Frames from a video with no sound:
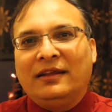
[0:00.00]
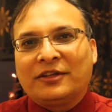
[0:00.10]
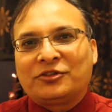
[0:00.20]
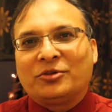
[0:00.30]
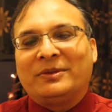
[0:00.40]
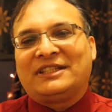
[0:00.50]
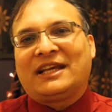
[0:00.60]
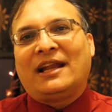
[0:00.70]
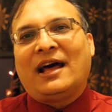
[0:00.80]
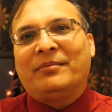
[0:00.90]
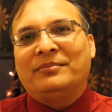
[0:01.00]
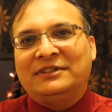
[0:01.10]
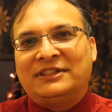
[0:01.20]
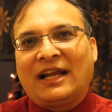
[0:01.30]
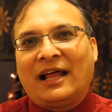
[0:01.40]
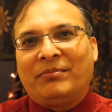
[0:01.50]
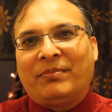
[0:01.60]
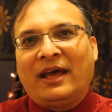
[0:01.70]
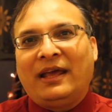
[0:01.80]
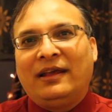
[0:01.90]
यस्सु मसीह का नाम जलाल
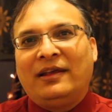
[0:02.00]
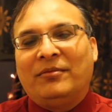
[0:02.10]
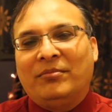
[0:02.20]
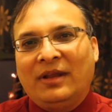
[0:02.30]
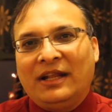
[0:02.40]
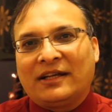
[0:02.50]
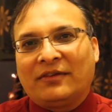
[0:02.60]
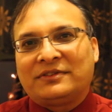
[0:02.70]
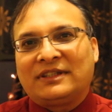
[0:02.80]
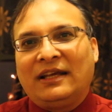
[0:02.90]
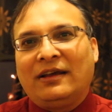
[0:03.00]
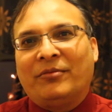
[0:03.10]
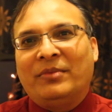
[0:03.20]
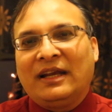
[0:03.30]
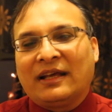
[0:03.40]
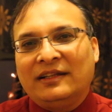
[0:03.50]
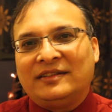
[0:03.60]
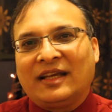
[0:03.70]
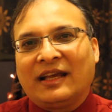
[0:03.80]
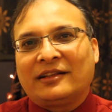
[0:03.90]
पाए मेरी तरफ से और मेरी
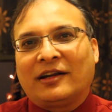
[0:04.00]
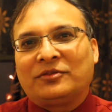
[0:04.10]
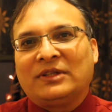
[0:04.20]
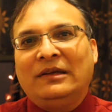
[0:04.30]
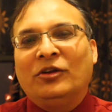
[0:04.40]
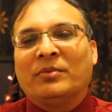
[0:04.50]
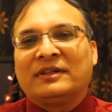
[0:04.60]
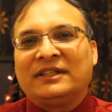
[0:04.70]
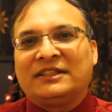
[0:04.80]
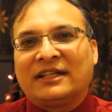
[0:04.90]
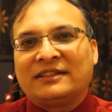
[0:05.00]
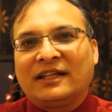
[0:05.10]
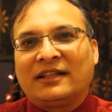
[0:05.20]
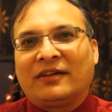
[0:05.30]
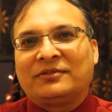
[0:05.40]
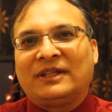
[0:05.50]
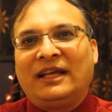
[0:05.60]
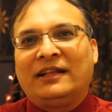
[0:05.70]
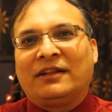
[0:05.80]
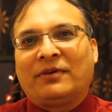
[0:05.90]
कलिसिया की तरफ से न्यू मर्सी चर्च की तरफ से
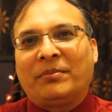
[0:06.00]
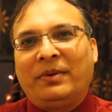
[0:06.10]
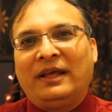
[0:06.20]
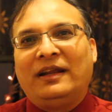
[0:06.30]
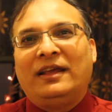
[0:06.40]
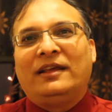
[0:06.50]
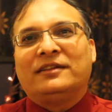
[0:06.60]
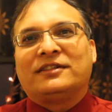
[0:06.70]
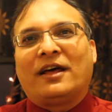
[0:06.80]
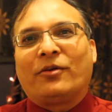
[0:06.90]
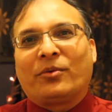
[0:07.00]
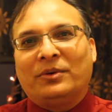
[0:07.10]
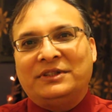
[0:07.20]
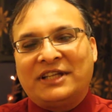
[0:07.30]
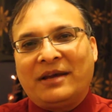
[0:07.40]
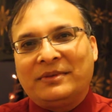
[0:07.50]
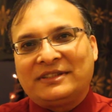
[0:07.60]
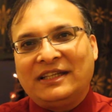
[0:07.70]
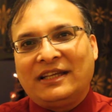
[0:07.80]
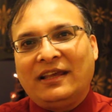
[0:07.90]
एक दफ़ा फिर सारों को जय
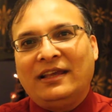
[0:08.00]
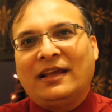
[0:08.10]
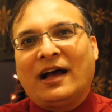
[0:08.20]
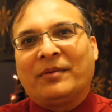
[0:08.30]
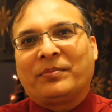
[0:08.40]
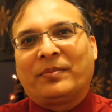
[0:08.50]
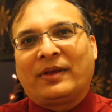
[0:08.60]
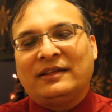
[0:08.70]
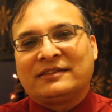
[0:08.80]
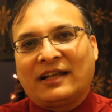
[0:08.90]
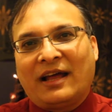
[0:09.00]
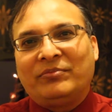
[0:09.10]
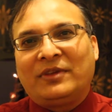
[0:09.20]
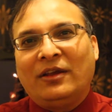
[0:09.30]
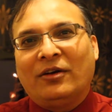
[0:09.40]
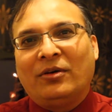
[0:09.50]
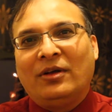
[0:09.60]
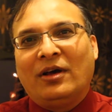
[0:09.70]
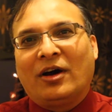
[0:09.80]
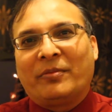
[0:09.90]
मसीह की आपकी सलामती हो
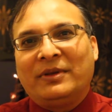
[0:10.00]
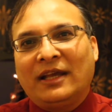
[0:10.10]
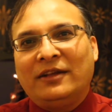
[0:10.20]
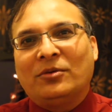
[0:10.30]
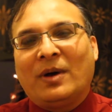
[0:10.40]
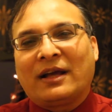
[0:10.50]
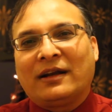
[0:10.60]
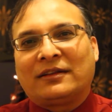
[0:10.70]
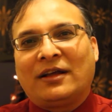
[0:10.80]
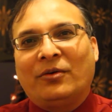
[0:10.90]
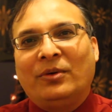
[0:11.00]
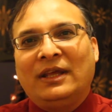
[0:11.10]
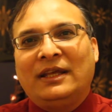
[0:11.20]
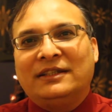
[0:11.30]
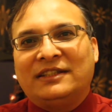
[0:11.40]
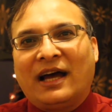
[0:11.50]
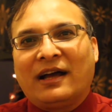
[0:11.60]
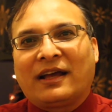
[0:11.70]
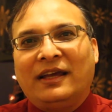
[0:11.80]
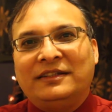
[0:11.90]
और मैं यही दुआ करता हूँ
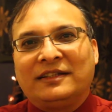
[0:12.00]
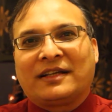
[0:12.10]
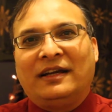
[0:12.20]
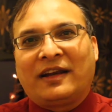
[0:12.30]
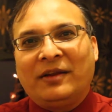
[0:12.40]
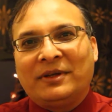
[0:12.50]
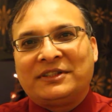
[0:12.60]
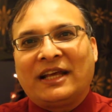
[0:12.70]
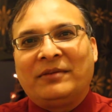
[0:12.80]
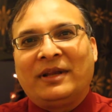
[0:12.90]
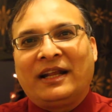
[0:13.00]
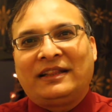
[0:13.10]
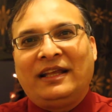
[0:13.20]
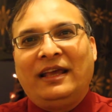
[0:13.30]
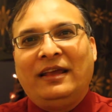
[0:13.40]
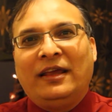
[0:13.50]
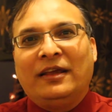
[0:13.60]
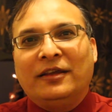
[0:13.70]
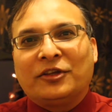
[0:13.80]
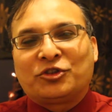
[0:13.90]
जहाँ कहीं जिस कंट्री में शहर में रहते हैं
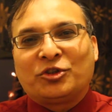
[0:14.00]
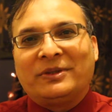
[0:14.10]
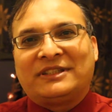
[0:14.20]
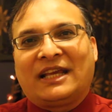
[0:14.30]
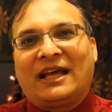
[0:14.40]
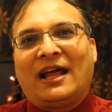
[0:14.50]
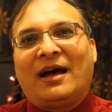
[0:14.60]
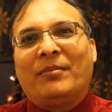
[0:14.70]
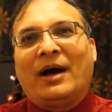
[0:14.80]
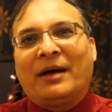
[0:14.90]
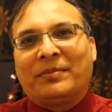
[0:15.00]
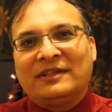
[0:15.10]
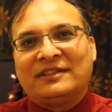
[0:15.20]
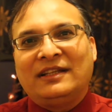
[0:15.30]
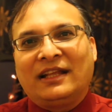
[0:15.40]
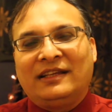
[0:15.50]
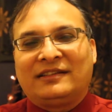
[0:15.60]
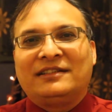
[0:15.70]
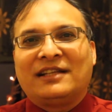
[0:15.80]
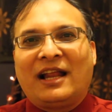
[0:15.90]
यीशु मसीह का नाम आपकी ज़िंदगी
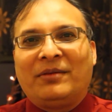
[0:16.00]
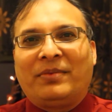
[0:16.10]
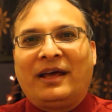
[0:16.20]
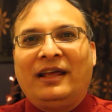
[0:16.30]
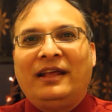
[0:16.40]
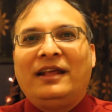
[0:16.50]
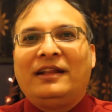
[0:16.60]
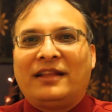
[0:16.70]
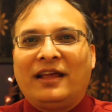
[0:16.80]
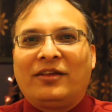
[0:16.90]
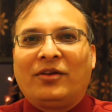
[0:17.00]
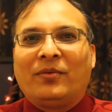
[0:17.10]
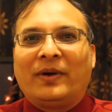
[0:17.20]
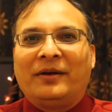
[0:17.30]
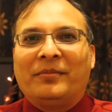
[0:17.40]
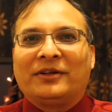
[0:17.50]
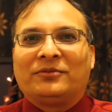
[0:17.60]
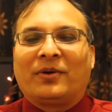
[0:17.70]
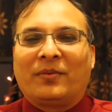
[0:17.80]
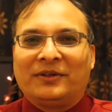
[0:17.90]
से जलाल पाए थैंक यू वेरी मच
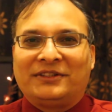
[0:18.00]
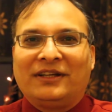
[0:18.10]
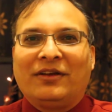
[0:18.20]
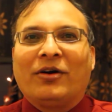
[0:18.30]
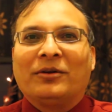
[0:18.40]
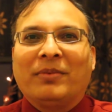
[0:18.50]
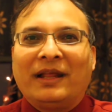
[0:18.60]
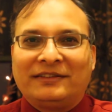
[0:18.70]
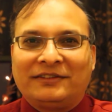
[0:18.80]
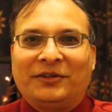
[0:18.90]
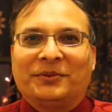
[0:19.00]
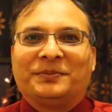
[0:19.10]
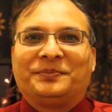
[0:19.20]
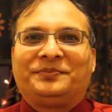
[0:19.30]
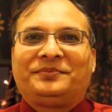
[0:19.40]
फॉर वॉचिंग गॉड ब्लेस यू